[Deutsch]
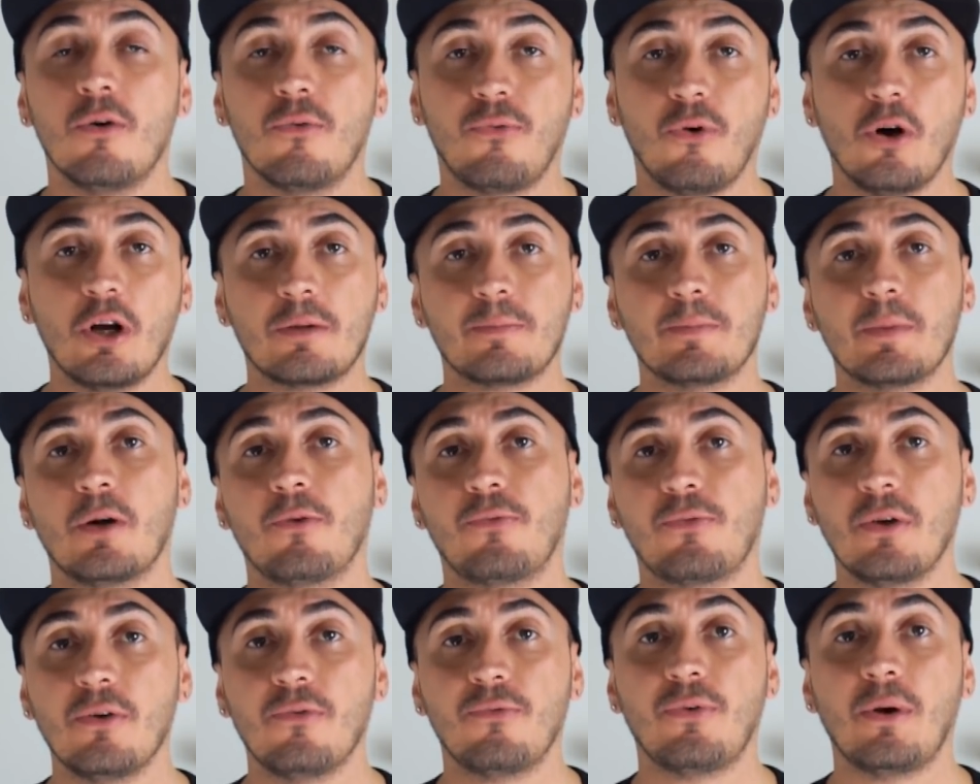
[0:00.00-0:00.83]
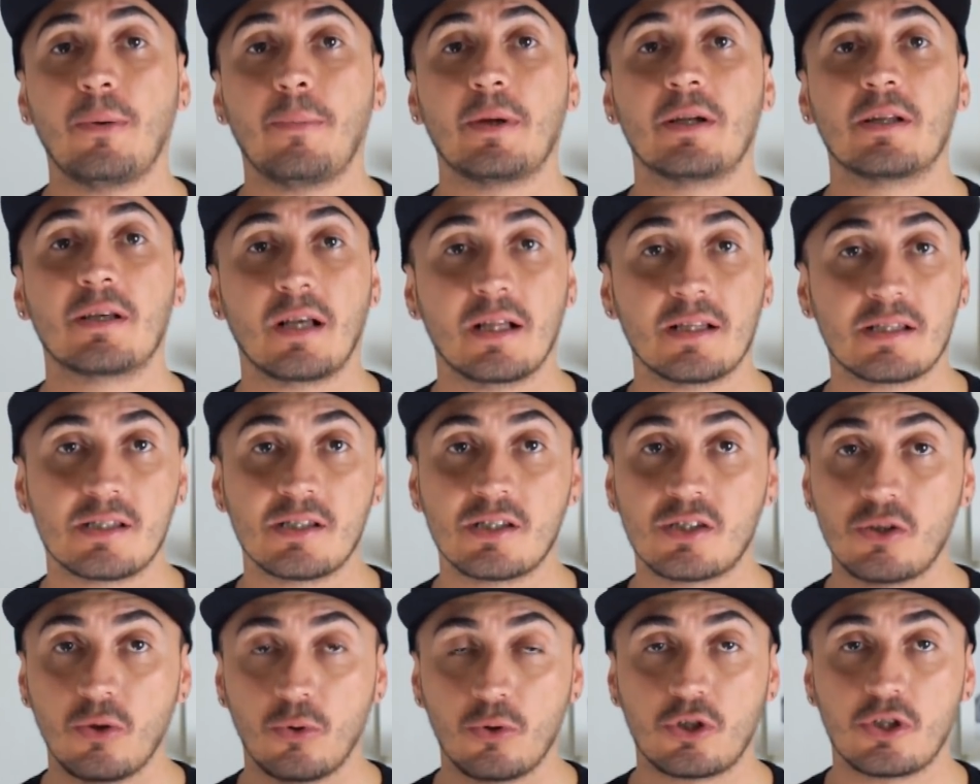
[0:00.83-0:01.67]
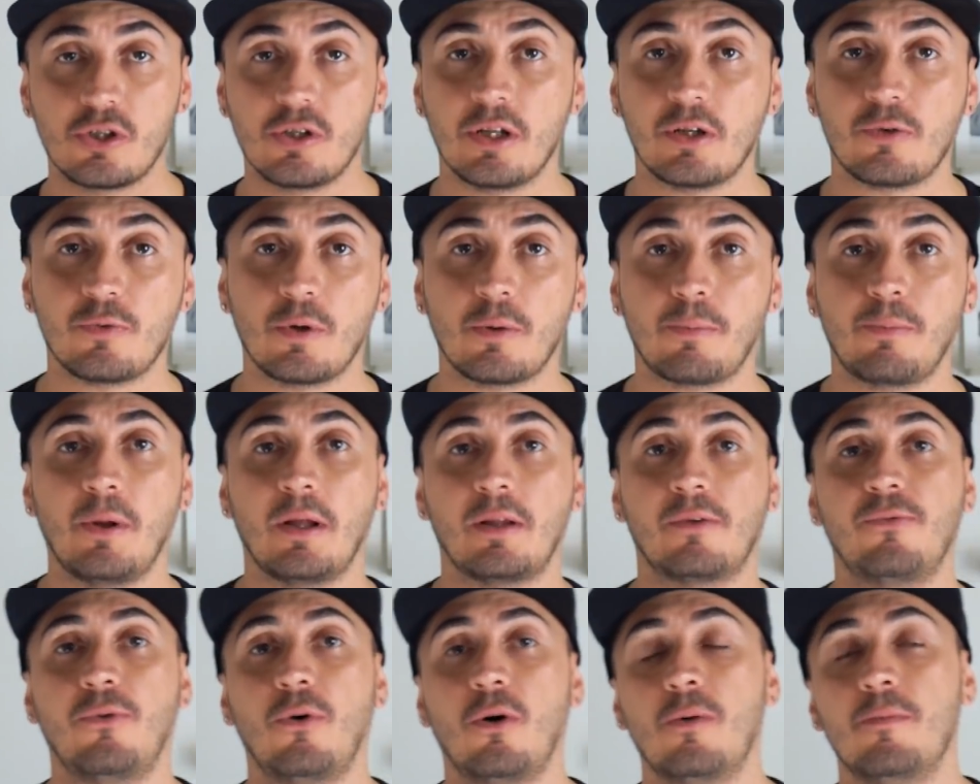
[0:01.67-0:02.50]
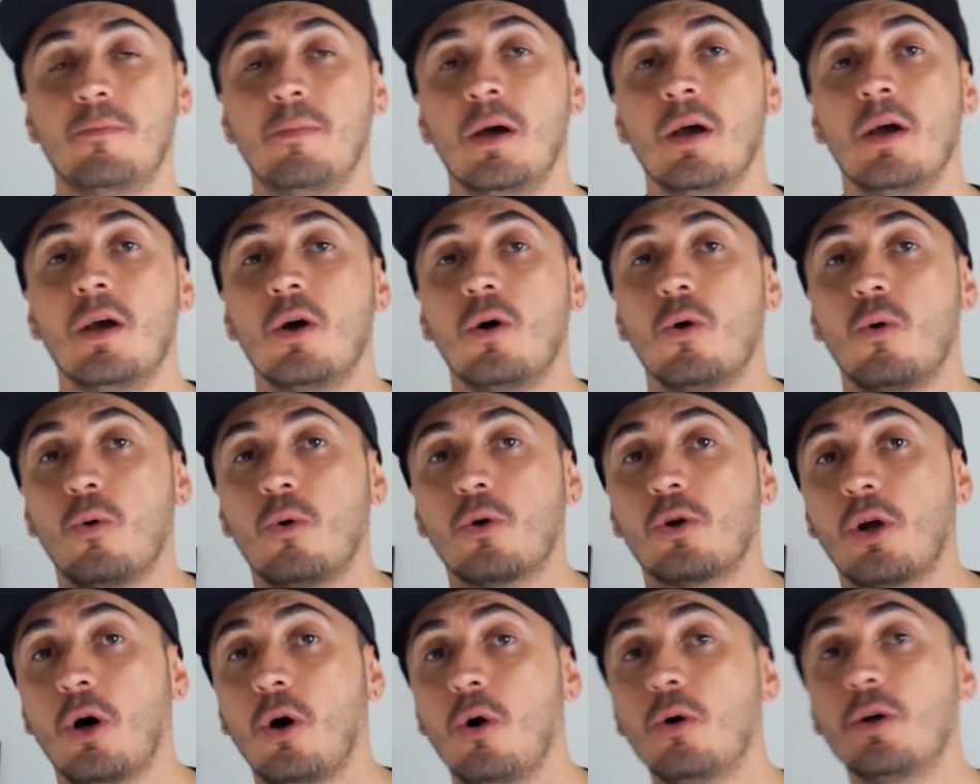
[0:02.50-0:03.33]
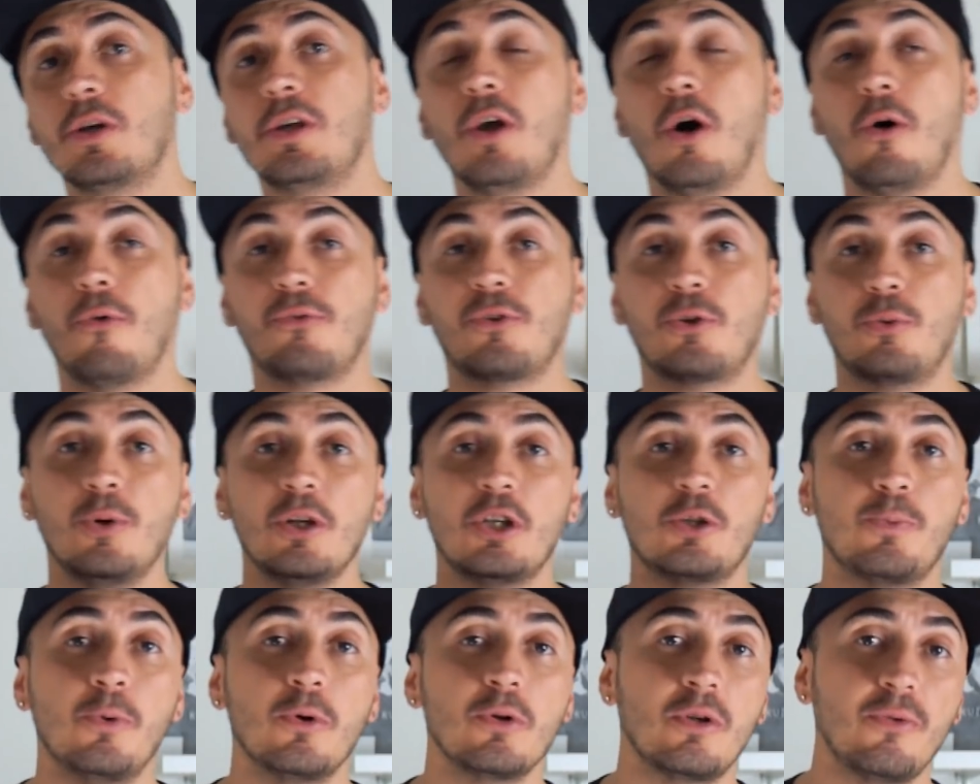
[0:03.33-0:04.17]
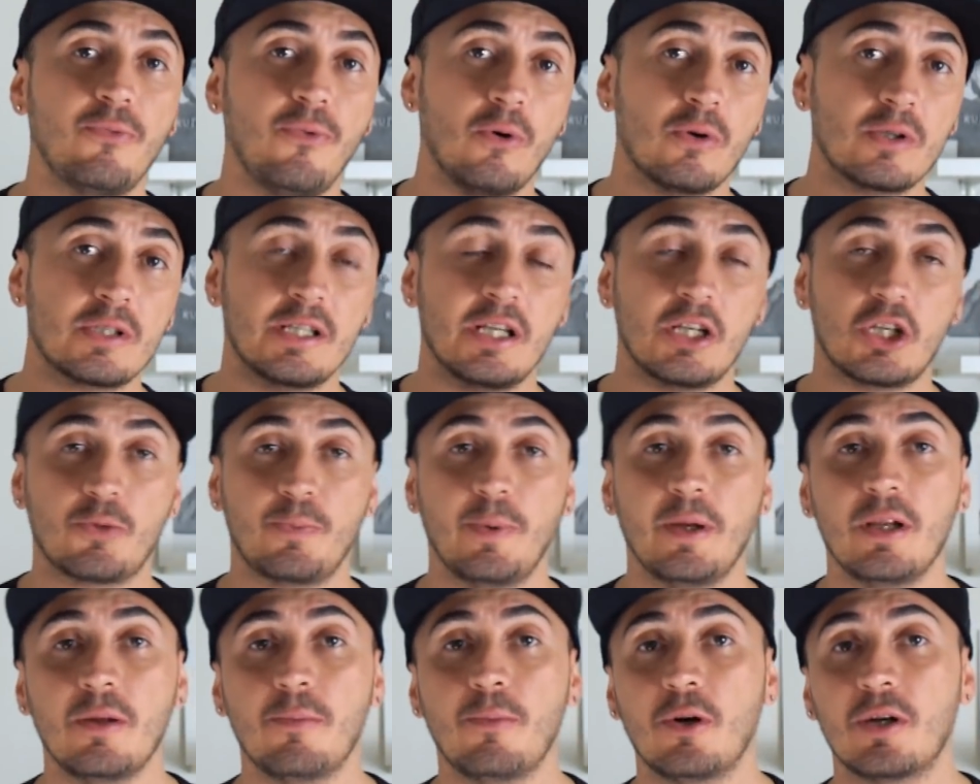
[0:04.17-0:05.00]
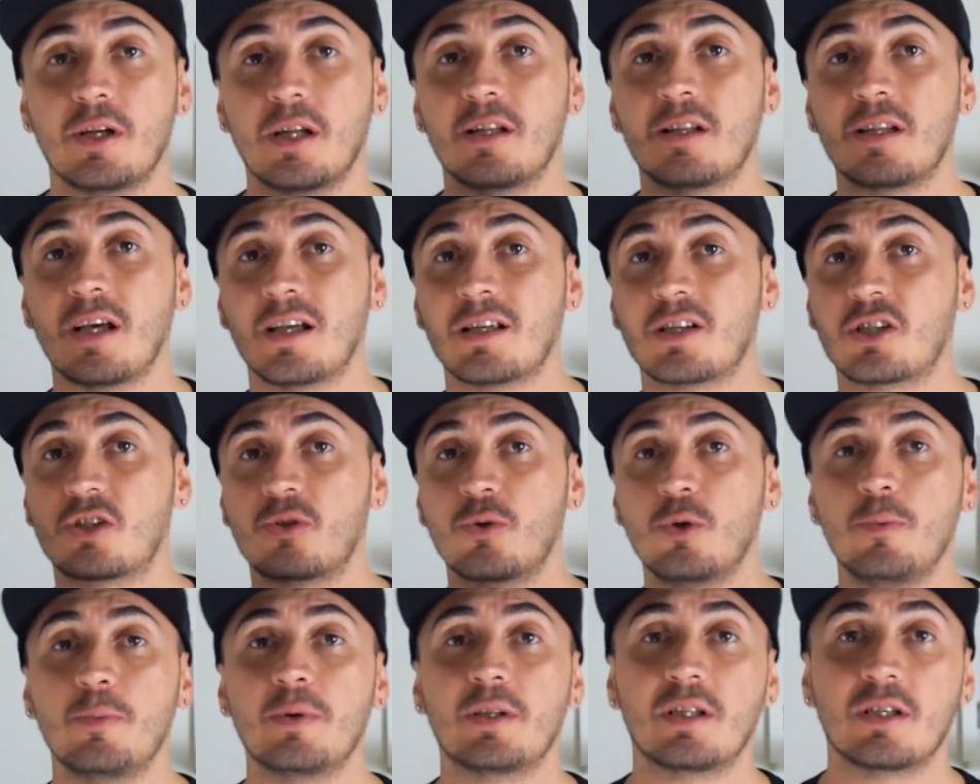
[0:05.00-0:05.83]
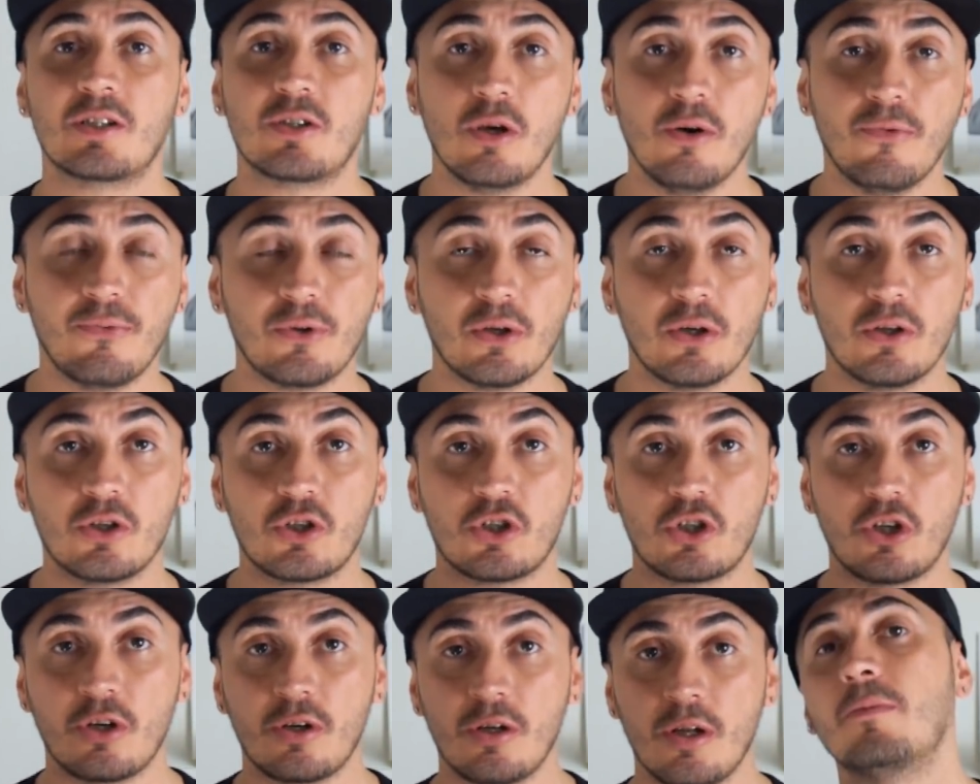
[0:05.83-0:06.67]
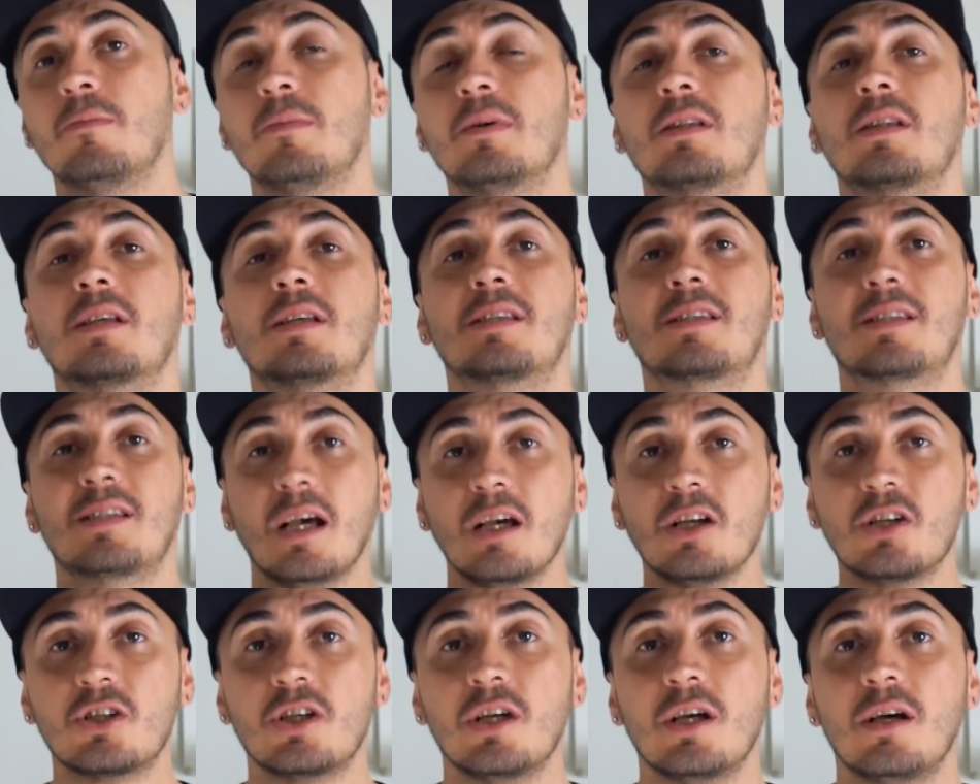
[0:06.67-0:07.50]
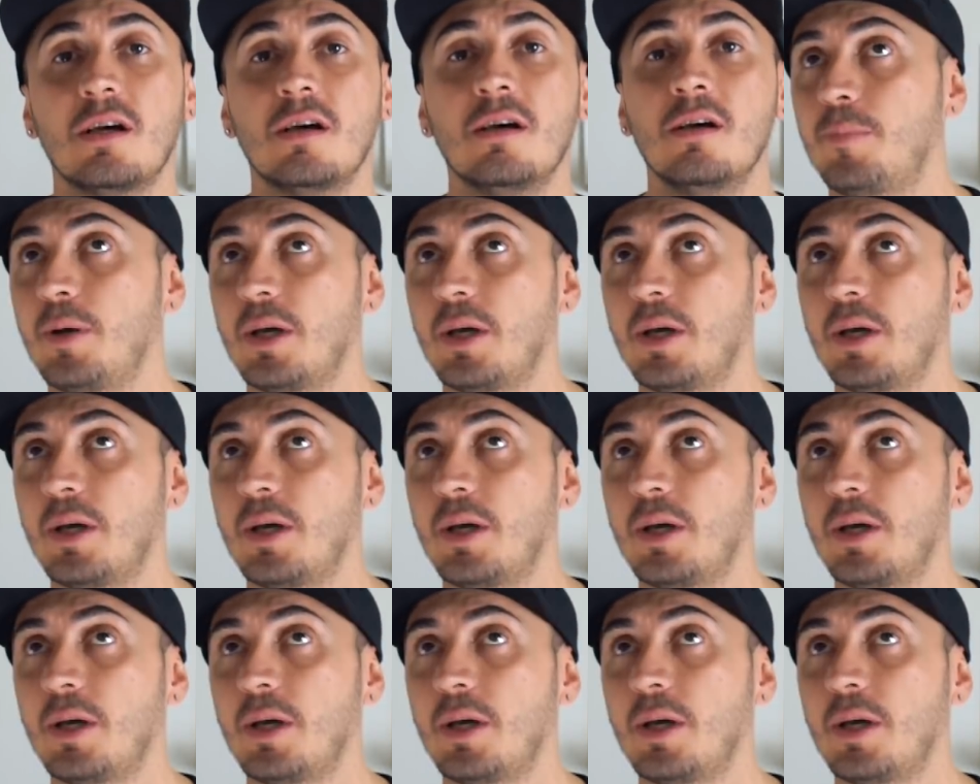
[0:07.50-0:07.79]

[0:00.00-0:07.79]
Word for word: Folgt mir auf jeden Fall bei den ganzen Social Network Plattformen oder auch hier auf twitch.tv slash spendyboy, denn da streame ich des Öfteren schon mit Sascha.